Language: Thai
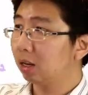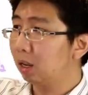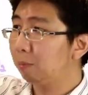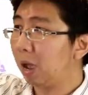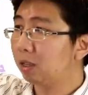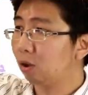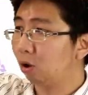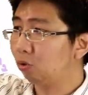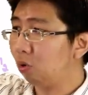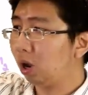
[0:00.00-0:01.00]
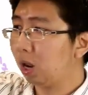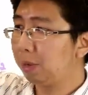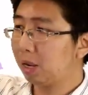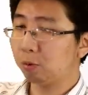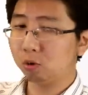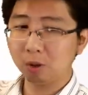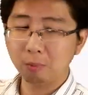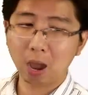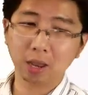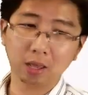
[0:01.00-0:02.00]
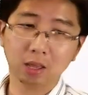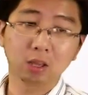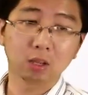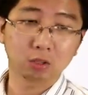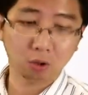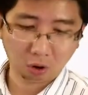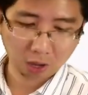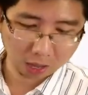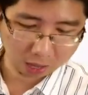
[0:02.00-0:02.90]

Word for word: เทอร์บาย2ตัวก็เลยมี W เทอร์บายเนี่ยสค่า